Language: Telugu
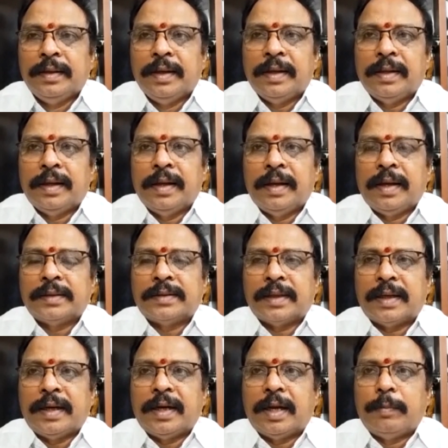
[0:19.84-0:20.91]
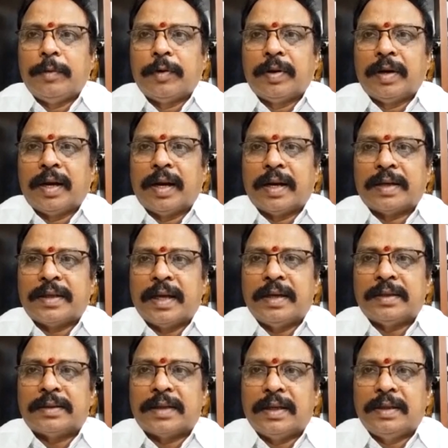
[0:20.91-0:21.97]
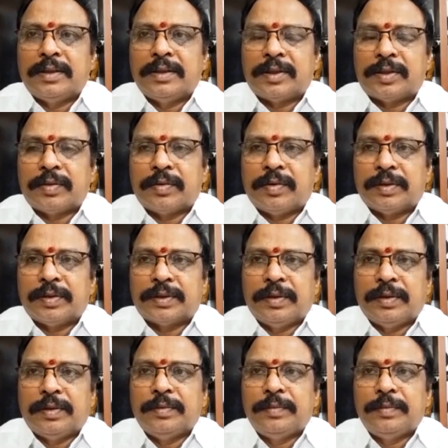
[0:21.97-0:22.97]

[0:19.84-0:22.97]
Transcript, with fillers: ఏదైనా సరే నమ్ముకున్న లక్ష్యాన్ని సాధించడం కోసం